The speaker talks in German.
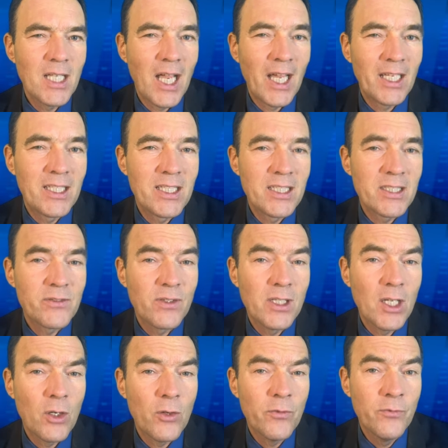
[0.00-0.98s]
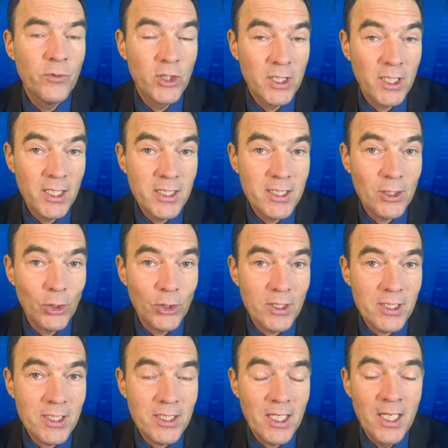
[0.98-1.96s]
anders verlaufen wird als
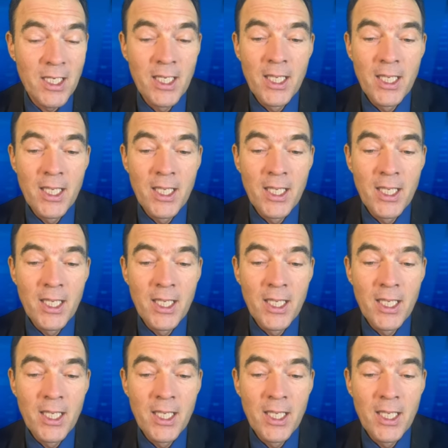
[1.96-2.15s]
sonst.